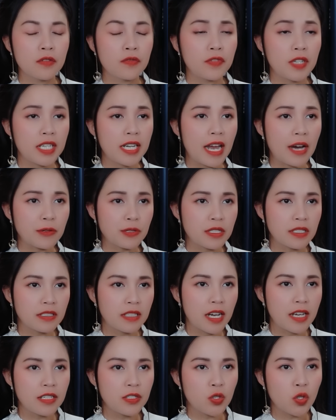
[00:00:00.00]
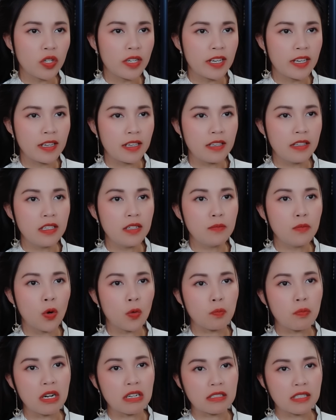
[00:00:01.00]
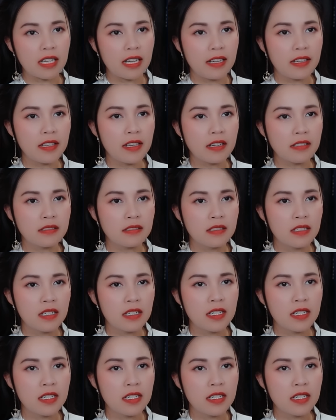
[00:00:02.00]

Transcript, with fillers: Vị đạo sư ấy xuất hiện như một bậc tiên nhân,